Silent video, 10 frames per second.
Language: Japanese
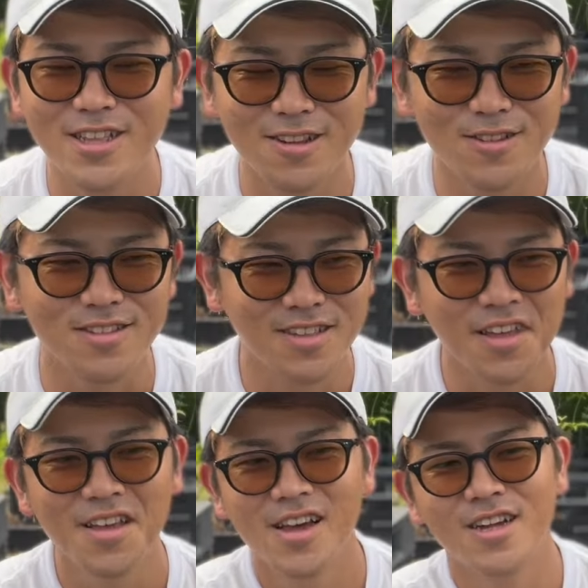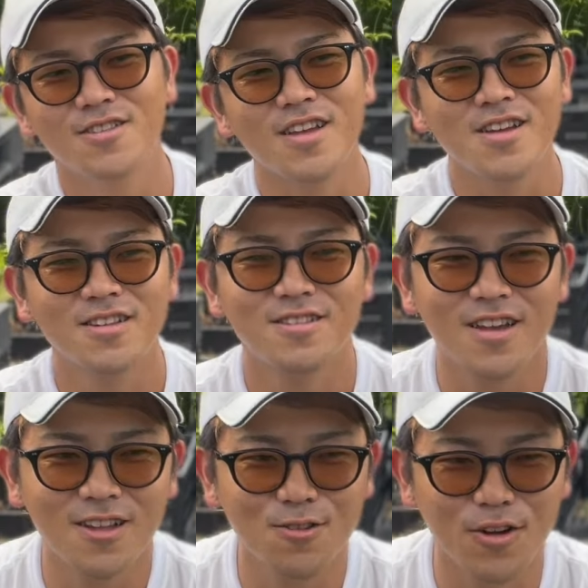大型のですね、あの、ジャイアント
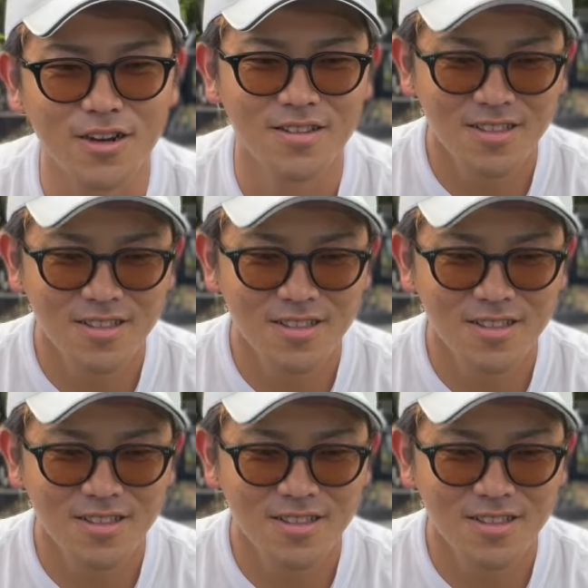釈迦島から